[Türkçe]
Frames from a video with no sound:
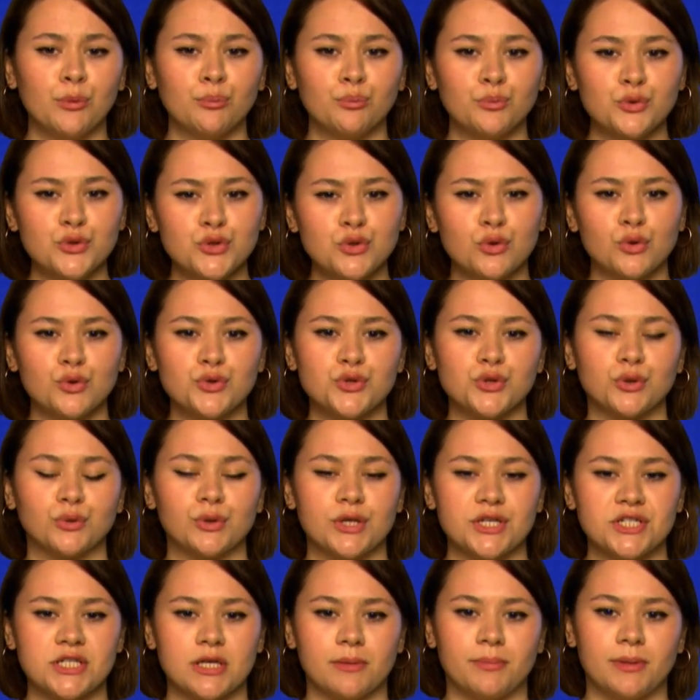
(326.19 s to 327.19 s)
Bu sonuca
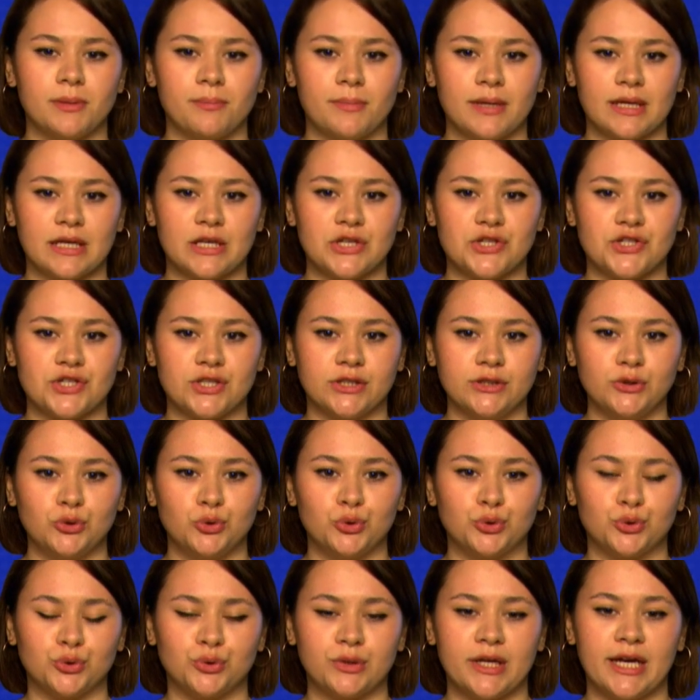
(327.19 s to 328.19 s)
ulaşabilmek için
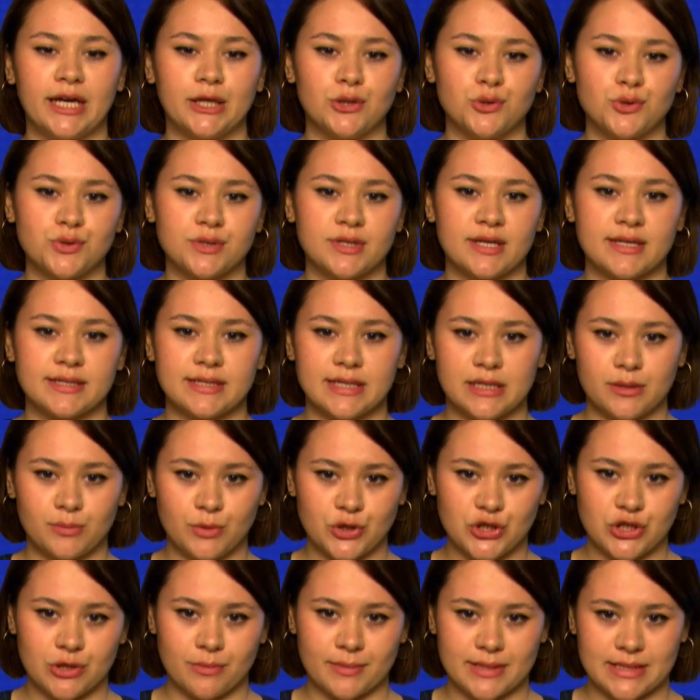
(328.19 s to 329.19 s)
ürün henüz tasarım
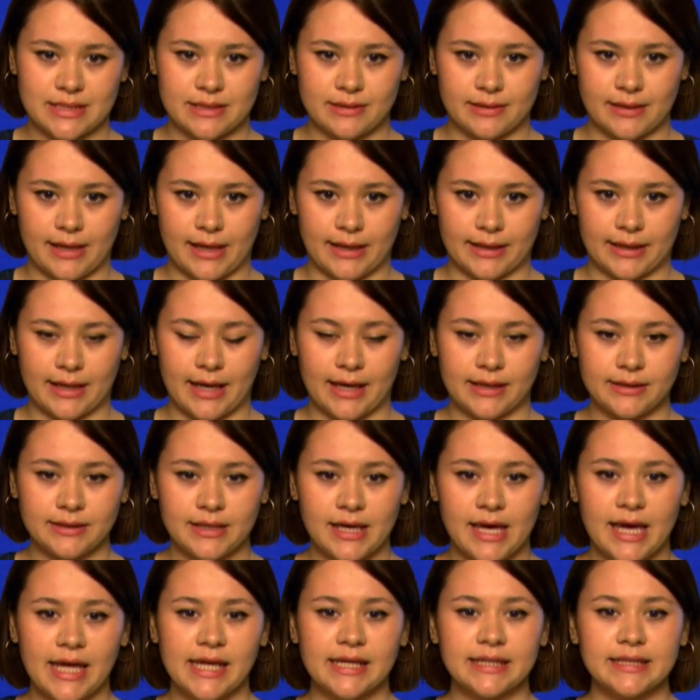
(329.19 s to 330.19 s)
aşamasındayken
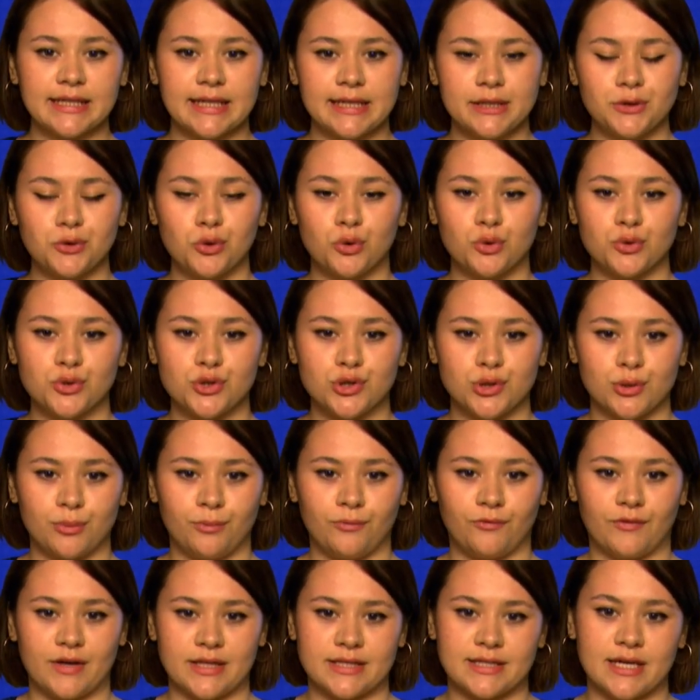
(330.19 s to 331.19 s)
geri
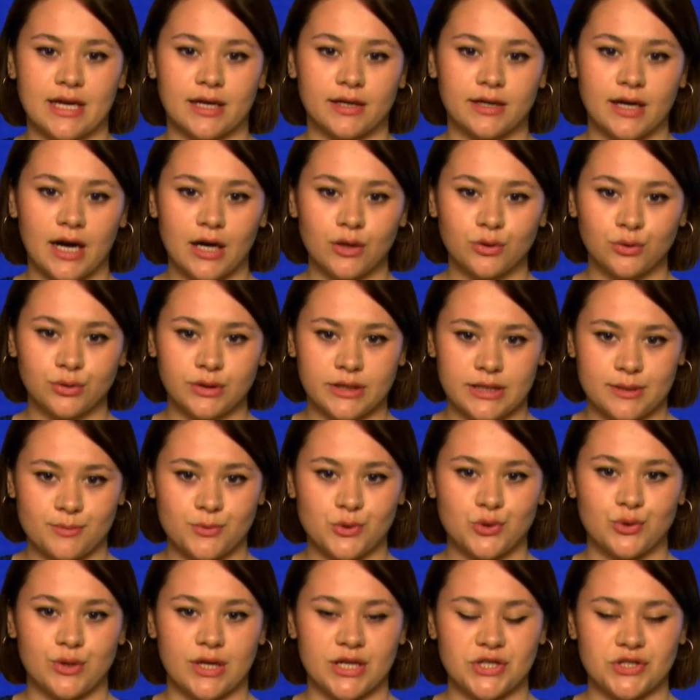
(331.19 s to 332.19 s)
dönüşüm ve tekrar kullanım
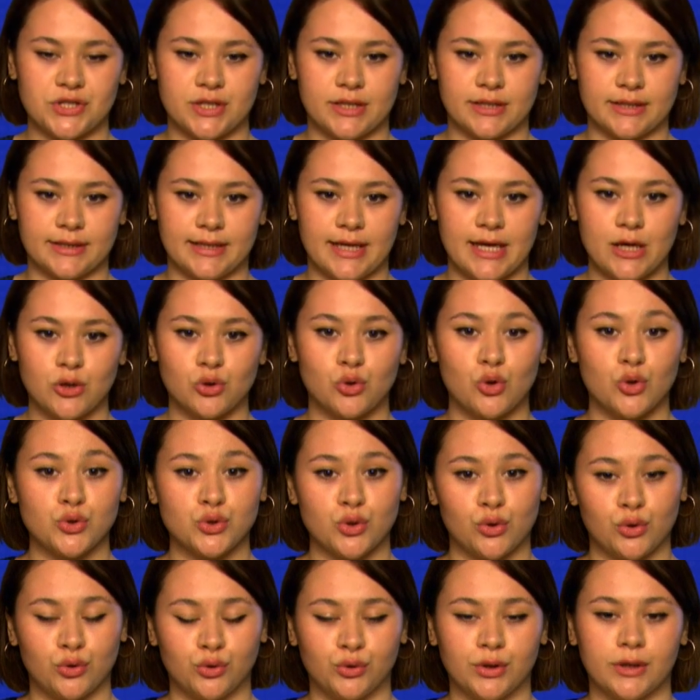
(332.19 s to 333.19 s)
süreçleri de göz
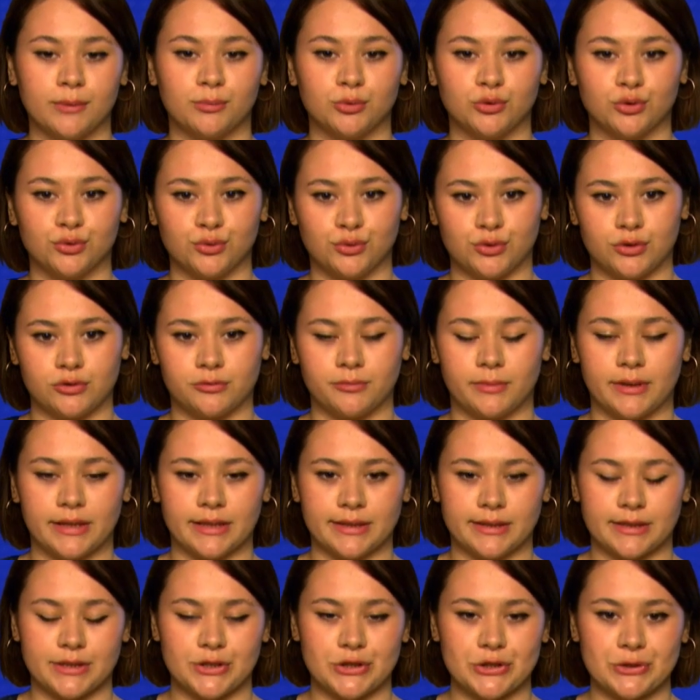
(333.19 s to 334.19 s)
önünde
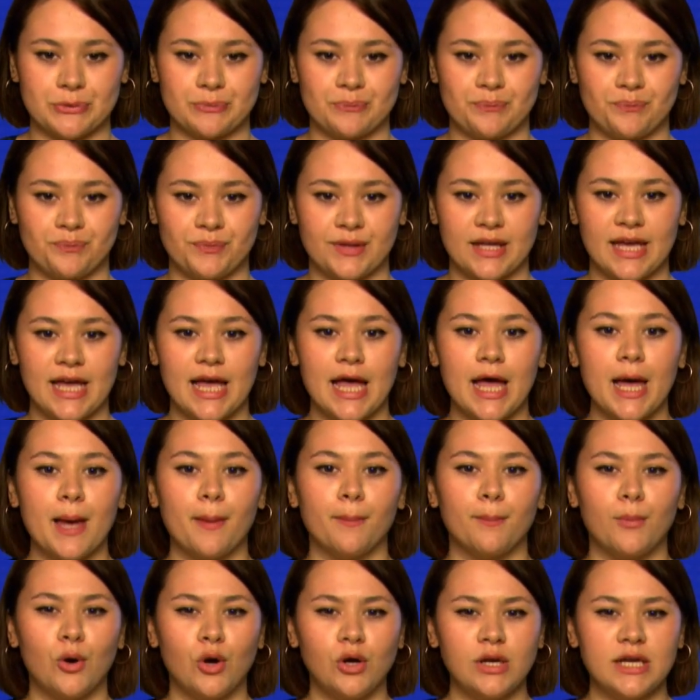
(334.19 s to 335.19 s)
bulundurulmalıdır.
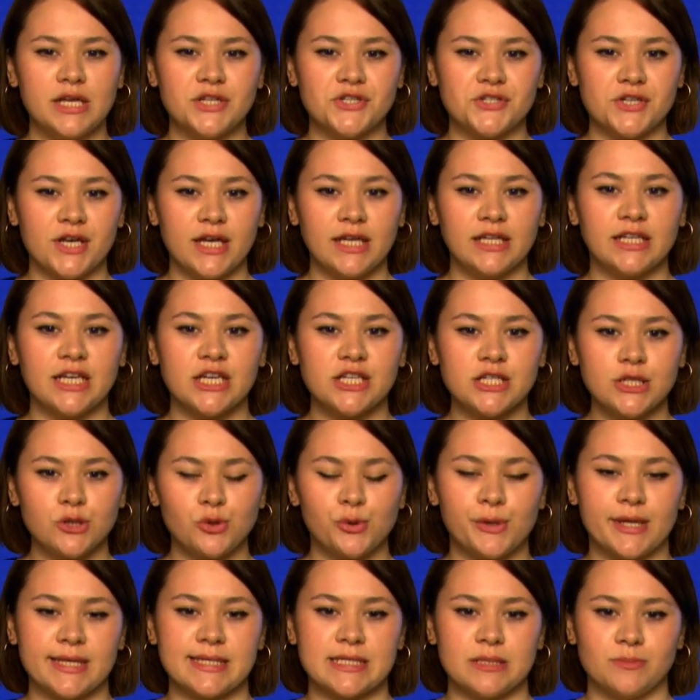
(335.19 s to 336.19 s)
Böylece yeşil
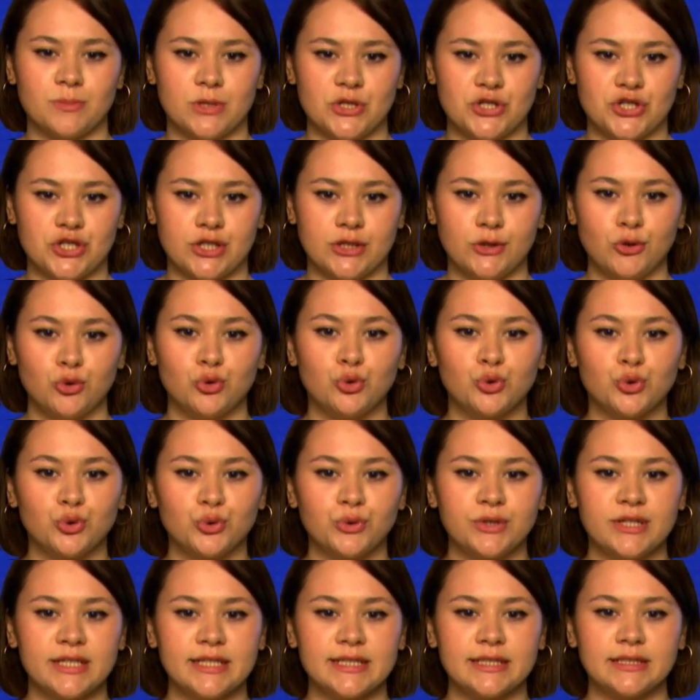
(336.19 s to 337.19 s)
üretim için
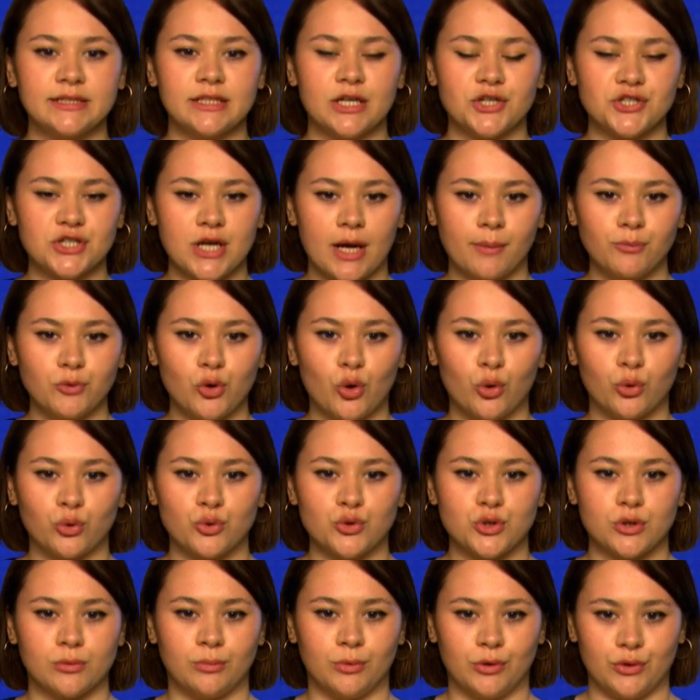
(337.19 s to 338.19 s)
ürünlerin yaşam
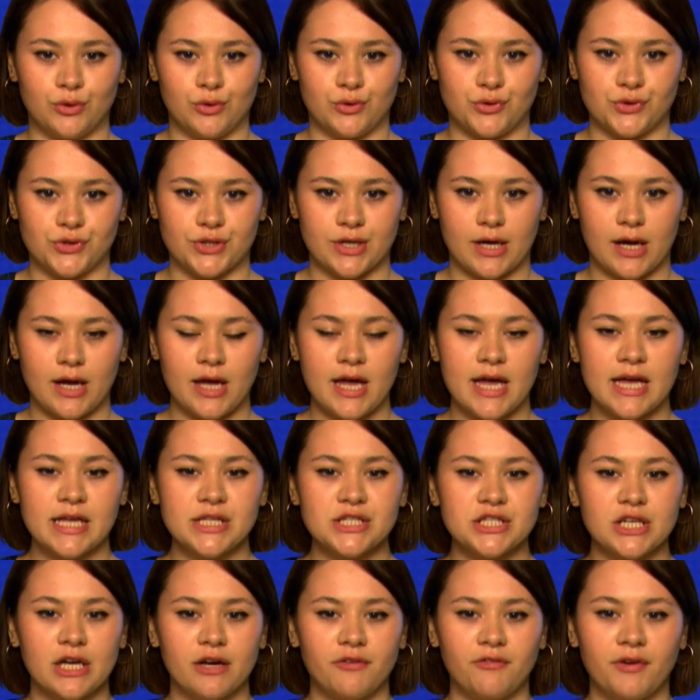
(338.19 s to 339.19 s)
döngüsü boyunca
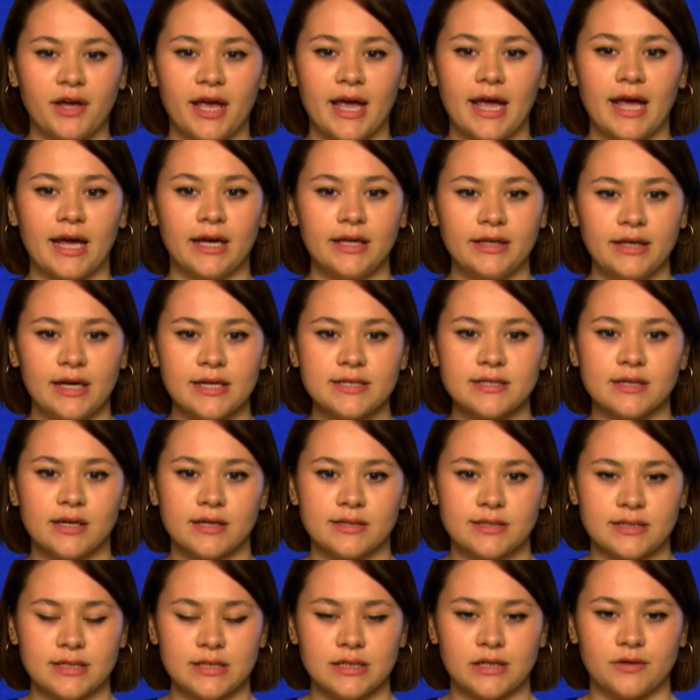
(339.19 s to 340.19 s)
çevreye en az
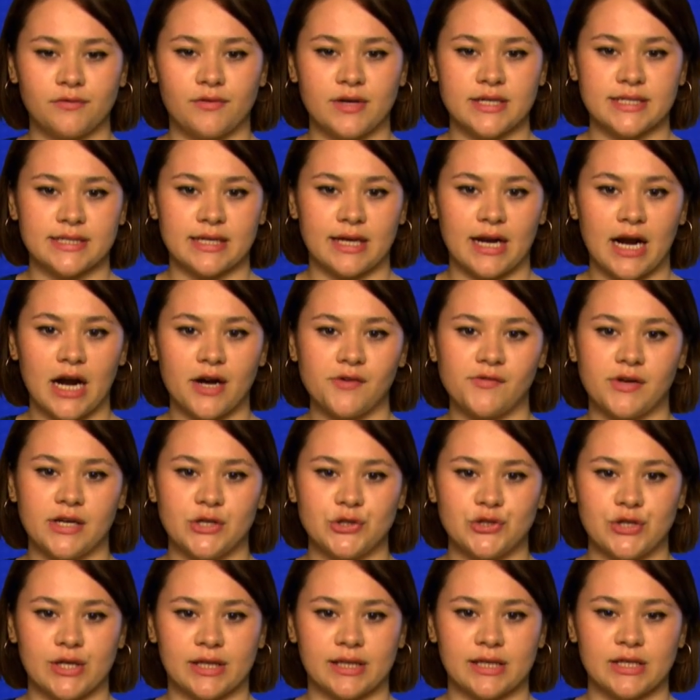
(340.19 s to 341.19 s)
atık ve zarar
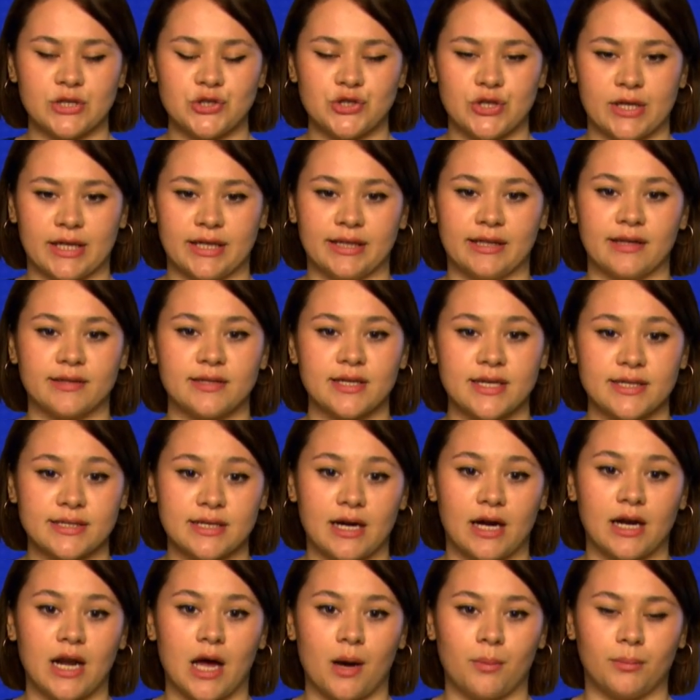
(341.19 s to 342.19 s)
verecekleri şekilde
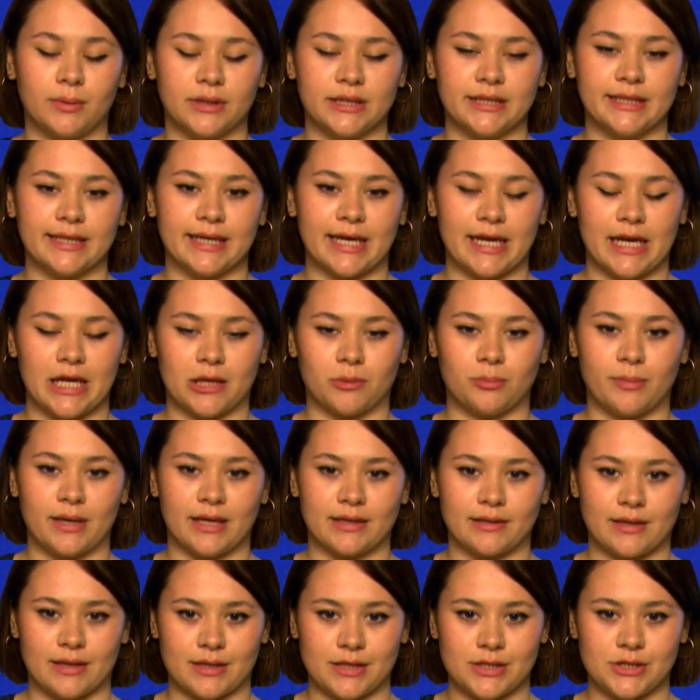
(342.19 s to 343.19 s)
tasarlanmaları
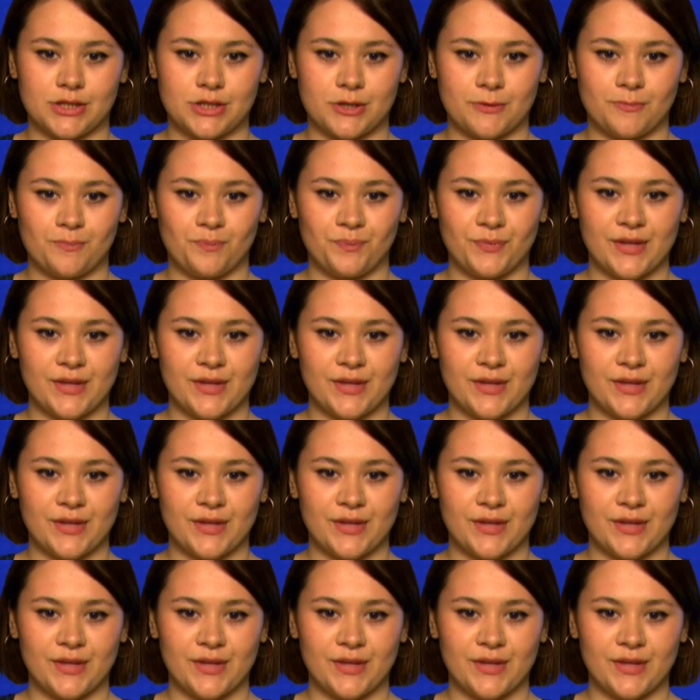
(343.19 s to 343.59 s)
gerekmektedir.